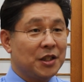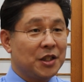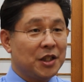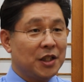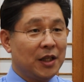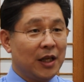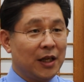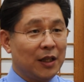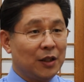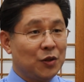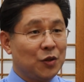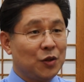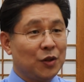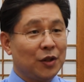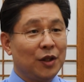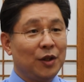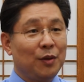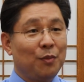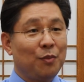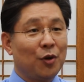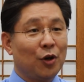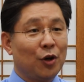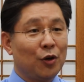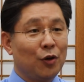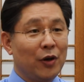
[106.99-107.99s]

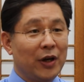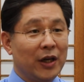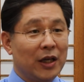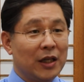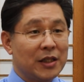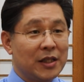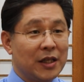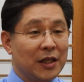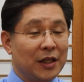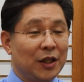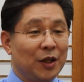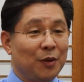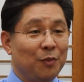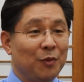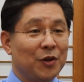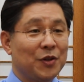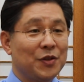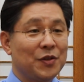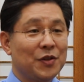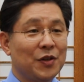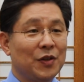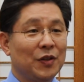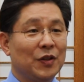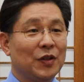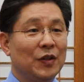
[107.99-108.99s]
신학적인 변화가
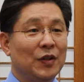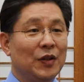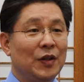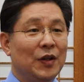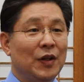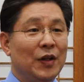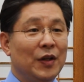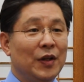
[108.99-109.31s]
생기면서